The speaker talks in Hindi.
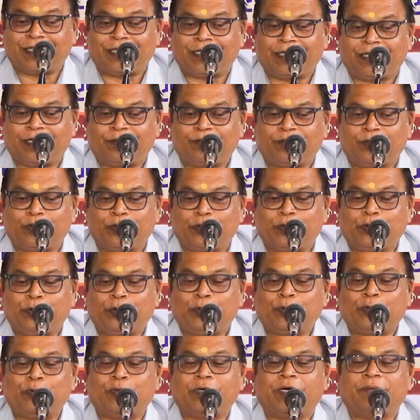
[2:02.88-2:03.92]
तेन ला वो
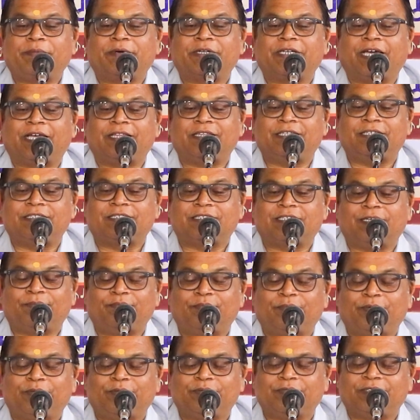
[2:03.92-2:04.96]
घुरुआ बना दिस
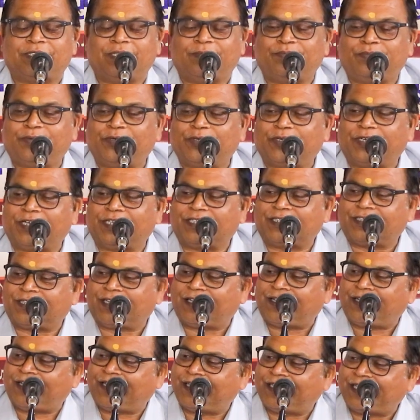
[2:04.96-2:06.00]
सम्मो जम्मो
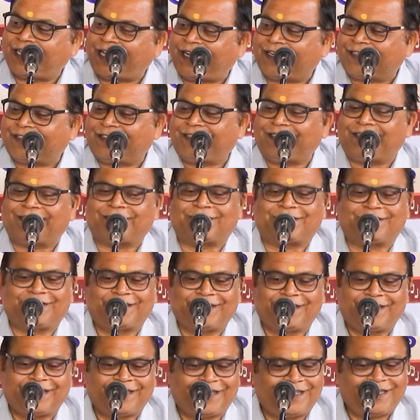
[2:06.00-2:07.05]
कचरा ला डार दिस
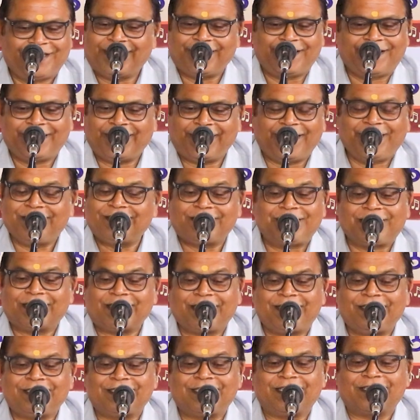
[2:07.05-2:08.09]
ऐसे
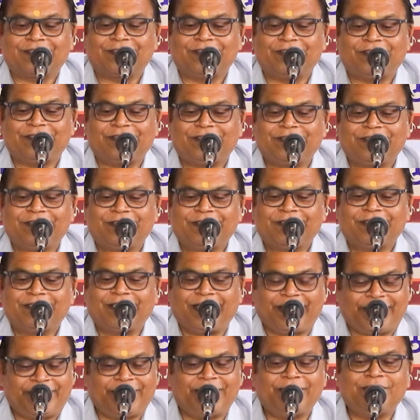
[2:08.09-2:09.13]
कह सकते हो
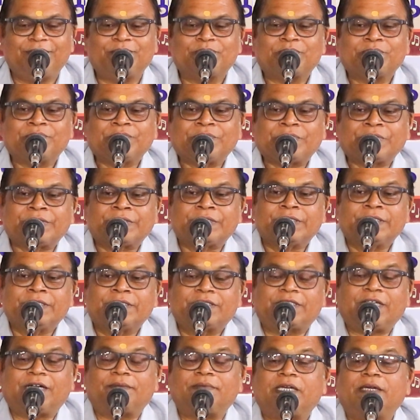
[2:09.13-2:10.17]
है ना
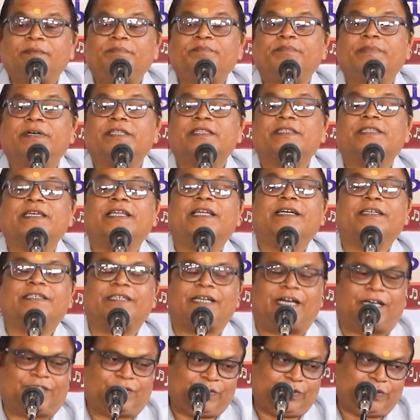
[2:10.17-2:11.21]
तब ए मंत्रक
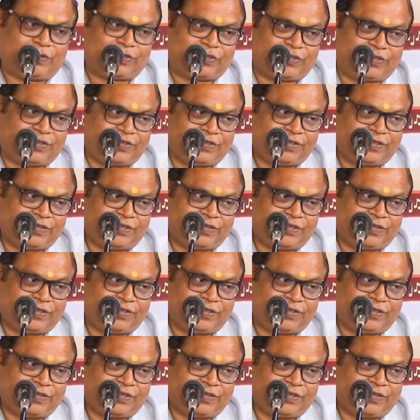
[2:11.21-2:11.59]
का दोष